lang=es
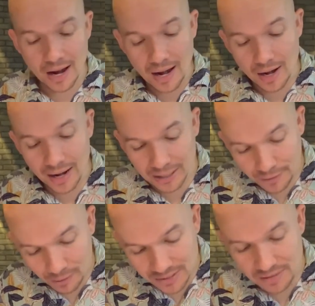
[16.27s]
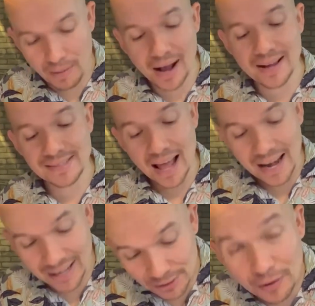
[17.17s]
las frecuencias bajas,
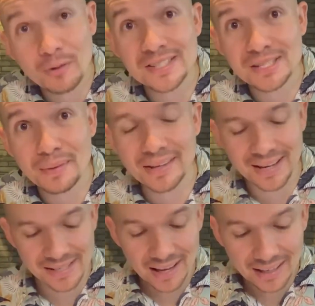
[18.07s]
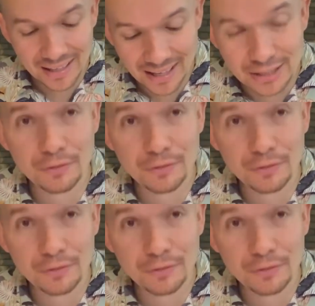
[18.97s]
las frecuencias medias y las